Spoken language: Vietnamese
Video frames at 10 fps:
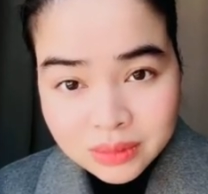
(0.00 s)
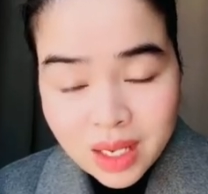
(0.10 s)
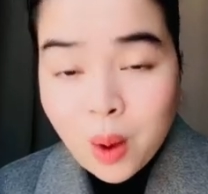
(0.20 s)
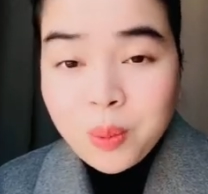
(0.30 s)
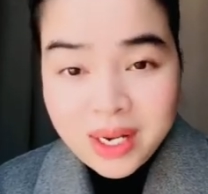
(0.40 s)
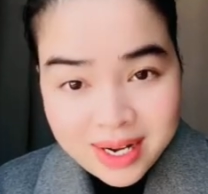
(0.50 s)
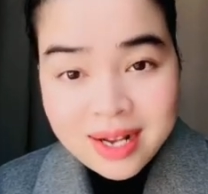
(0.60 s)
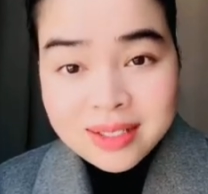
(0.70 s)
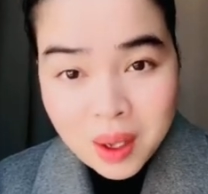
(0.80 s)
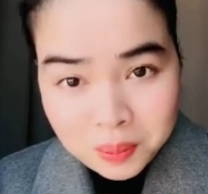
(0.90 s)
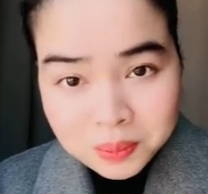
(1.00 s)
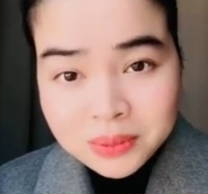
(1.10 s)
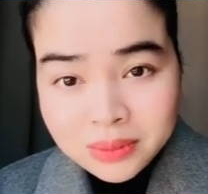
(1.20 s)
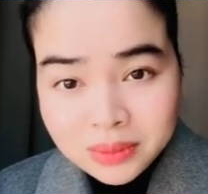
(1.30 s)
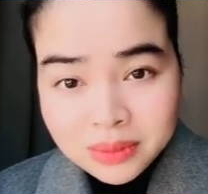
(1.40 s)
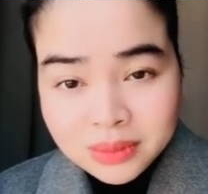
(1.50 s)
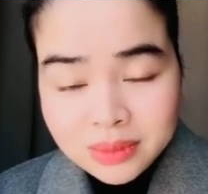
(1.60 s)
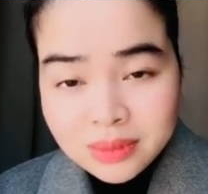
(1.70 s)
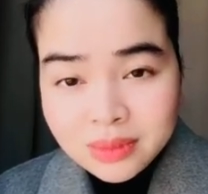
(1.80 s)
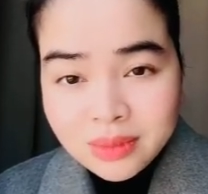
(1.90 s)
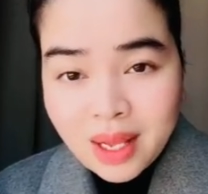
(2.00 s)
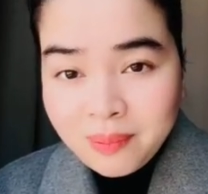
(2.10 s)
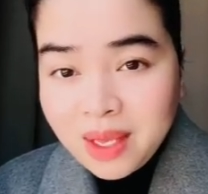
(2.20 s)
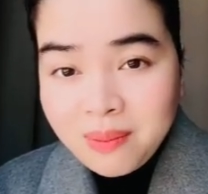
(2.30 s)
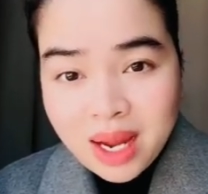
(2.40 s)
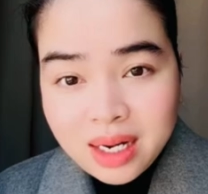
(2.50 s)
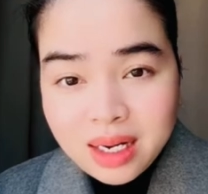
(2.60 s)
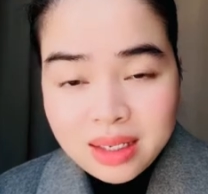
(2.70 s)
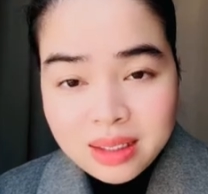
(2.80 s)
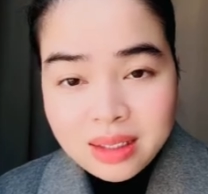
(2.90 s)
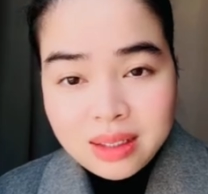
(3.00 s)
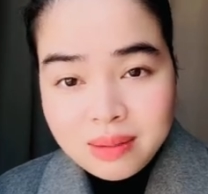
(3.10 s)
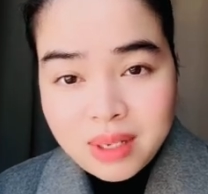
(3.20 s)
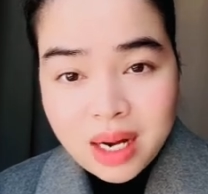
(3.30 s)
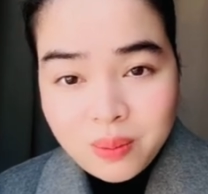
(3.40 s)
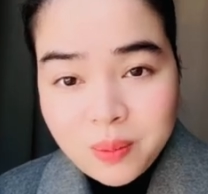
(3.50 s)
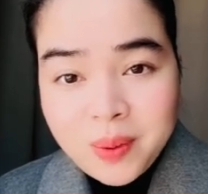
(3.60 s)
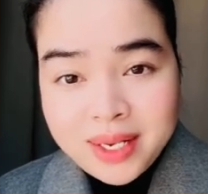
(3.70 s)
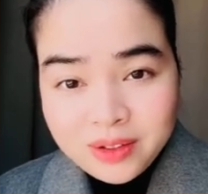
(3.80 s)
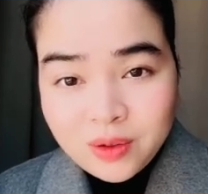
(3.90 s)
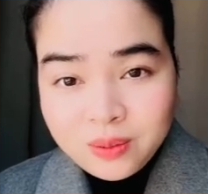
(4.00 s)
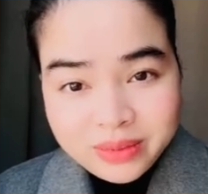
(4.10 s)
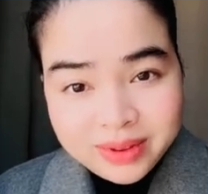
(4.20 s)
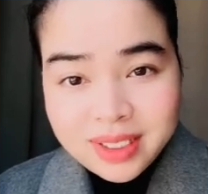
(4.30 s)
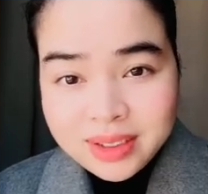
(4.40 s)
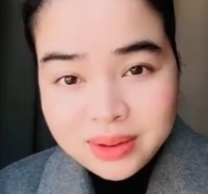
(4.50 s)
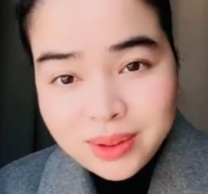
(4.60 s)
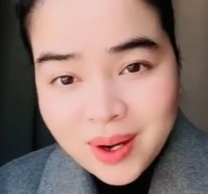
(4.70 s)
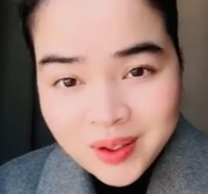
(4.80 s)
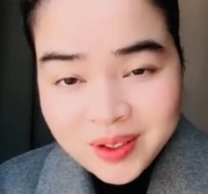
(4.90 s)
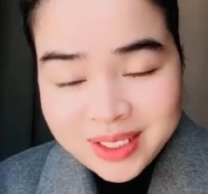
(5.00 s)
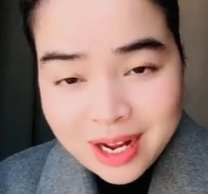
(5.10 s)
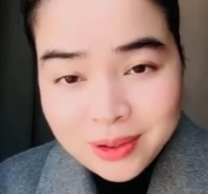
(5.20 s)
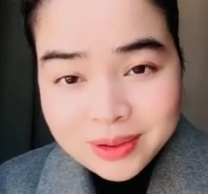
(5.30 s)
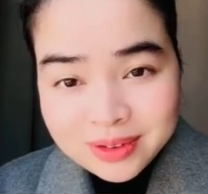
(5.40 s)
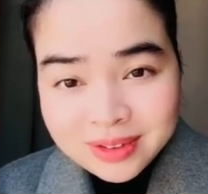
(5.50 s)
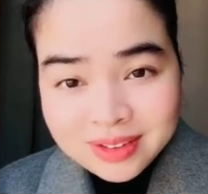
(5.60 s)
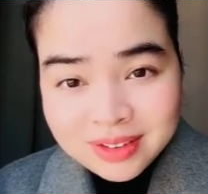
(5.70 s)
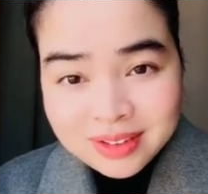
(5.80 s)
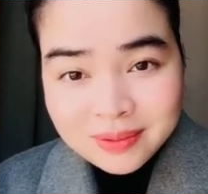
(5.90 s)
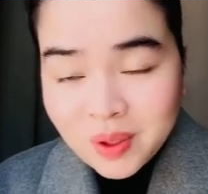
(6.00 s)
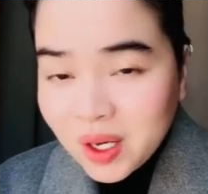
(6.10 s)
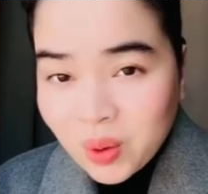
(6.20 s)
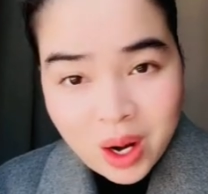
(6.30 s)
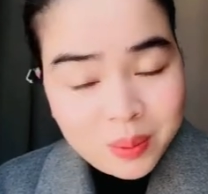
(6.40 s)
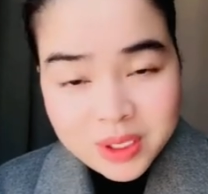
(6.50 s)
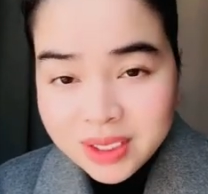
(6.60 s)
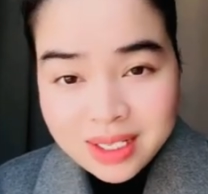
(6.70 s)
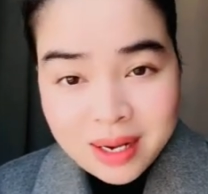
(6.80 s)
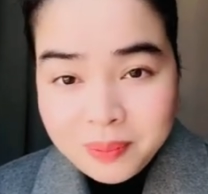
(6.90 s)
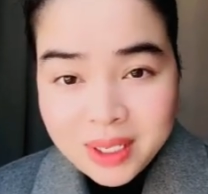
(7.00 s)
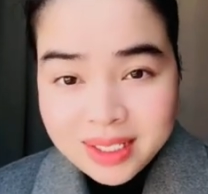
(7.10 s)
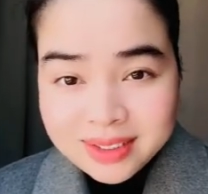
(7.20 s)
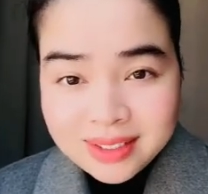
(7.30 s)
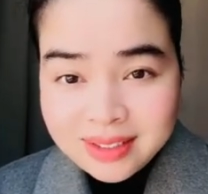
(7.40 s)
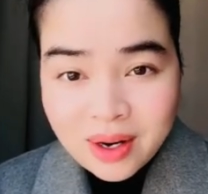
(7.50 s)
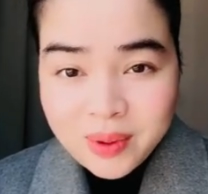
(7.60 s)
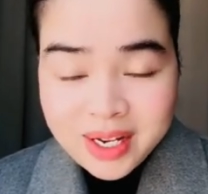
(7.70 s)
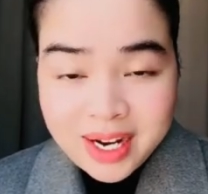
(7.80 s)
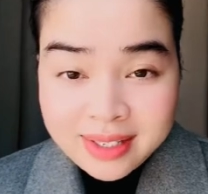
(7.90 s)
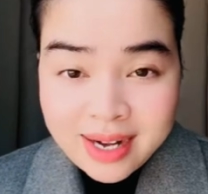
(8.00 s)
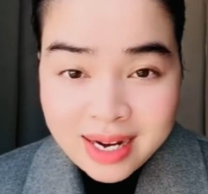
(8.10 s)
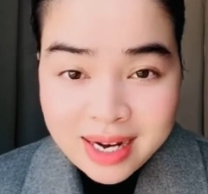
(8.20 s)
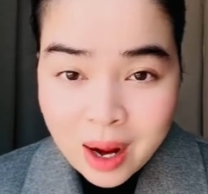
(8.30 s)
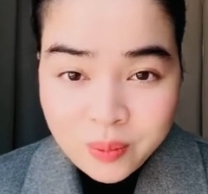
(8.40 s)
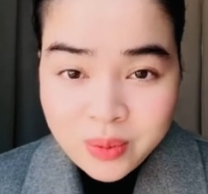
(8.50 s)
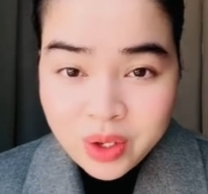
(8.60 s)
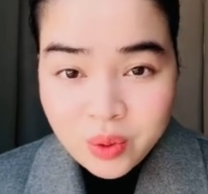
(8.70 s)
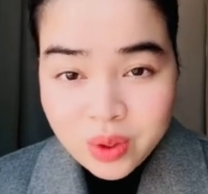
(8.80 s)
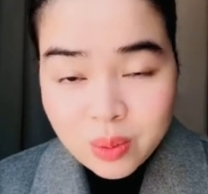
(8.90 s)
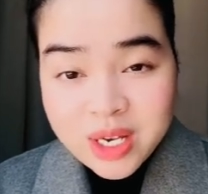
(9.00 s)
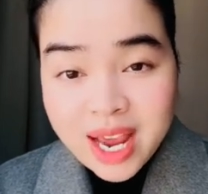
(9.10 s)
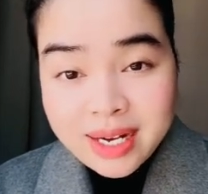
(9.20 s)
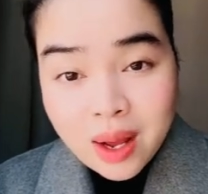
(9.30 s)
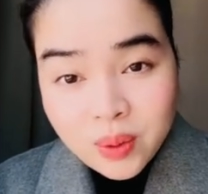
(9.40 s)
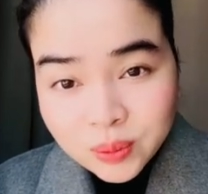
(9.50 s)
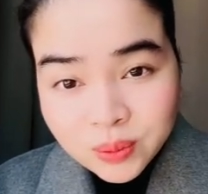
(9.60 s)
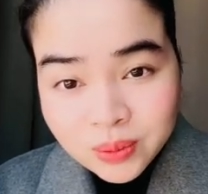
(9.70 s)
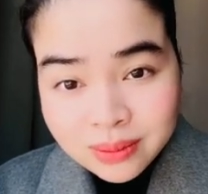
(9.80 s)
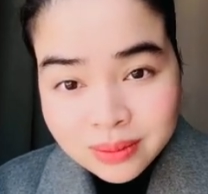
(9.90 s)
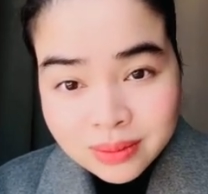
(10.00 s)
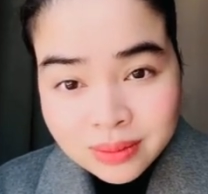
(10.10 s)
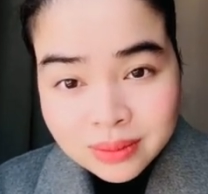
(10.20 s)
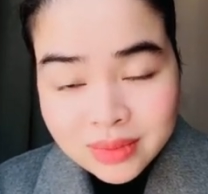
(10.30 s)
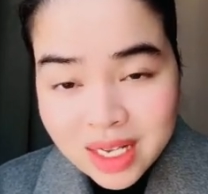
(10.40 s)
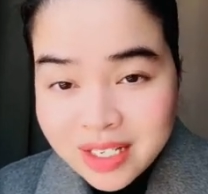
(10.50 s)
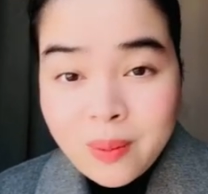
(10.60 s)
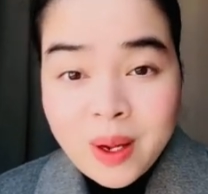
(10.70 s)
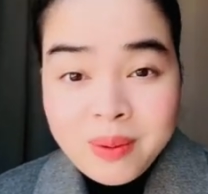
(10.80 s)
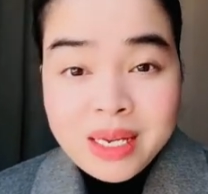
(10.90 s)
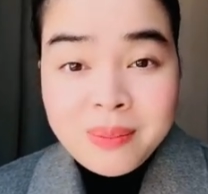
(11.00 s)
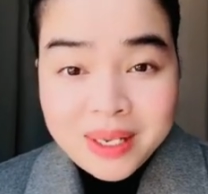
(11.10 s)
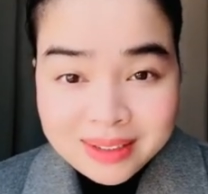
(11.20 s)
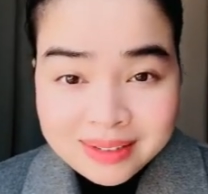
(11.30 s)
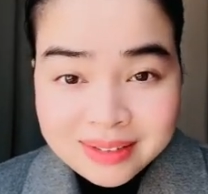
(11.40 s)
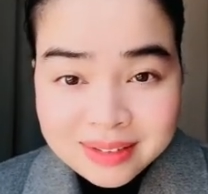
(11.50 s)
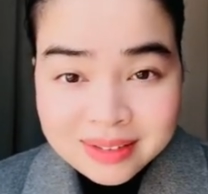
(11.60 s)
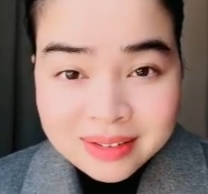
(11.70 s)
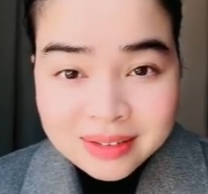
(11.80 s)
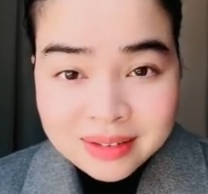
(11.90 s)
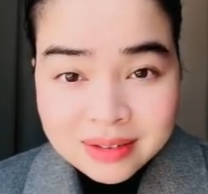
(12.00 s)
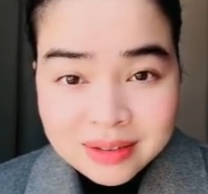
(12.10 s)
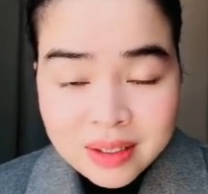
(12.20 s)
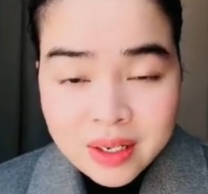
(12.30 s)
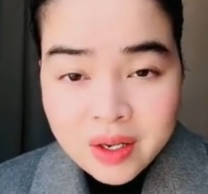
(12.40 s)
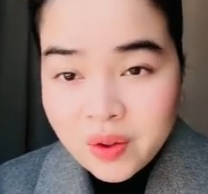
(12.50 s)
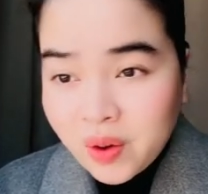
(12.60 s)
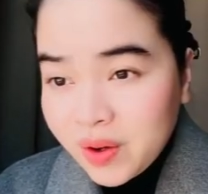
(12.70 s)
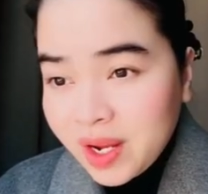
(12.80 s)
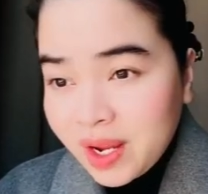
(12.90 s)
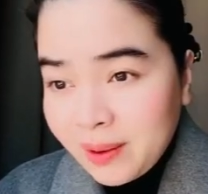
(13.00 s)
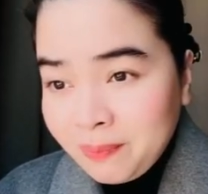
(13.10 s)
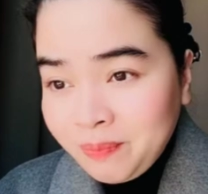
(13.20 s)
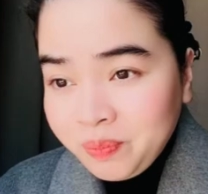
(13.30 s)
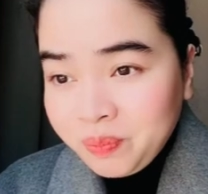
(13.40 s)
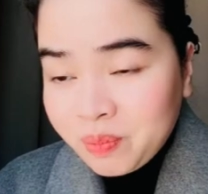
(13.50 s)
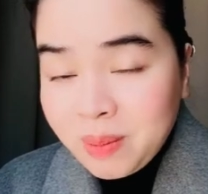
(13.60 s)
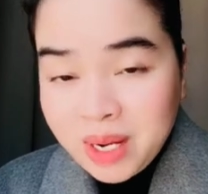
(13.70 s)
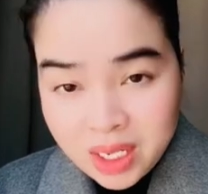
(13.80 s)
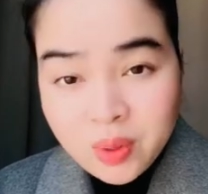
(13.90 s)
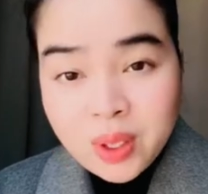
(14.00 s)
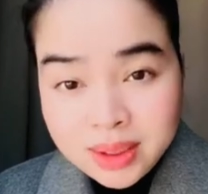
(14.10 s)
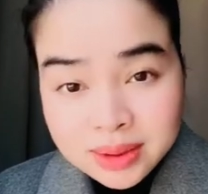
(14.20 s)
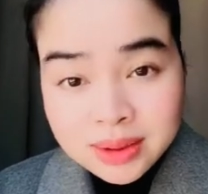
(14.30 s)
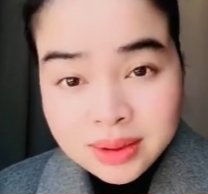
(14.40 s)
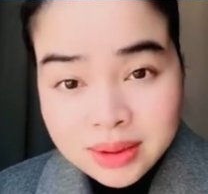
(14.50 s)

học kỹ năng sống thậm chí mai nè mai học chụp hình cũng trên Google chứ đâu mai đâu học trường lớp uh, sân khấu điện ảnh đại học gì của cộng sản đâu tại sao mai biết chụp hình rồi uh, mai biết nhiều thứ